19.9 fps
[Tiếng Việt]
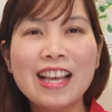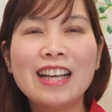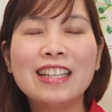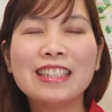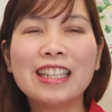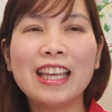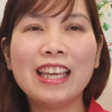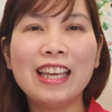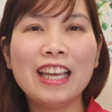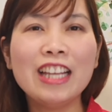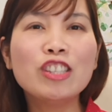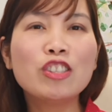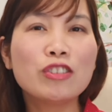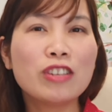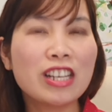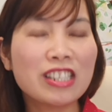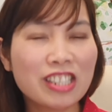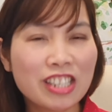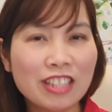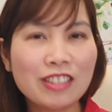thì
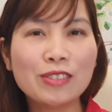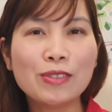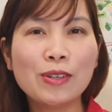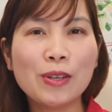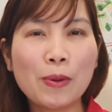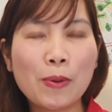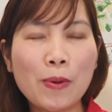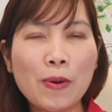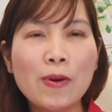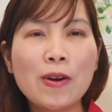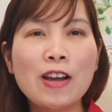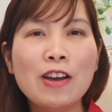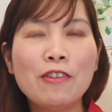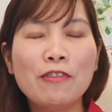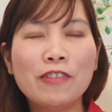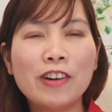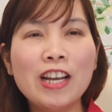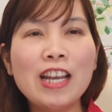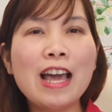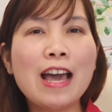introduction to law
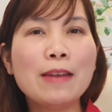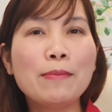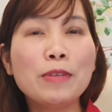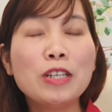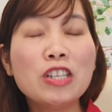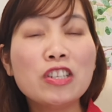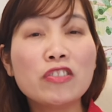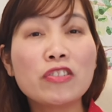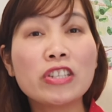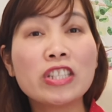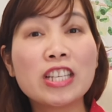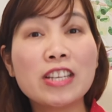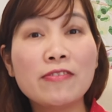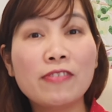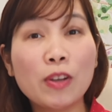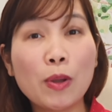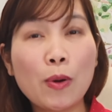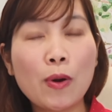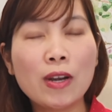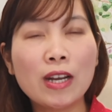với là administrative
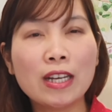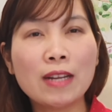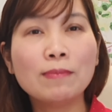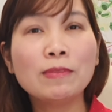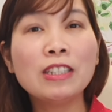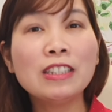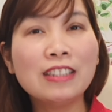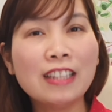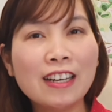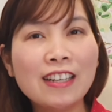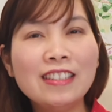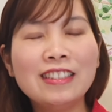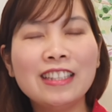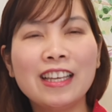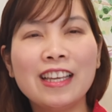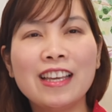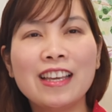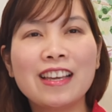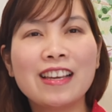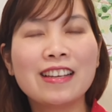law là năm thứ tư
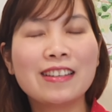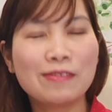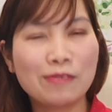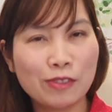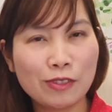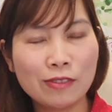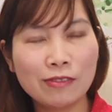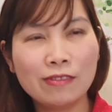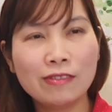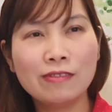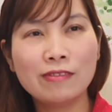thì ừ,